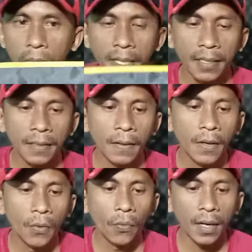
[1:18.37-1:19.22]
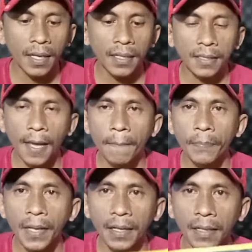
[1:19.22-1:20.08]
kemarin. Warna
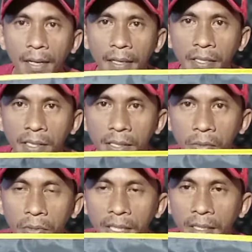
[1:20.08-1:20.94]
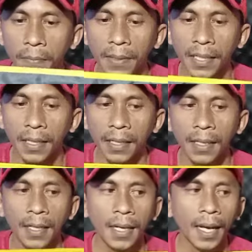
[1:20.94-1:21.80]
hitam, ada list kuning di pinggir.
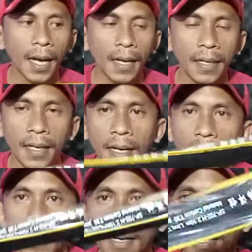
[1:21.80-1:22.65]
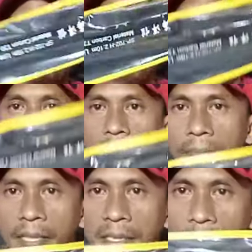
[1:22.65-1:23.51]
Ada
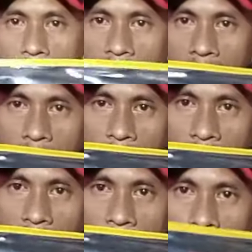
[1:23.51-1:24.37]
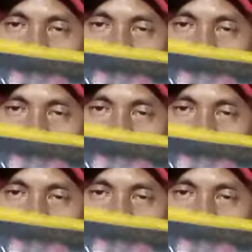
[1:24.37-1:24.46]
plastik bening di bagian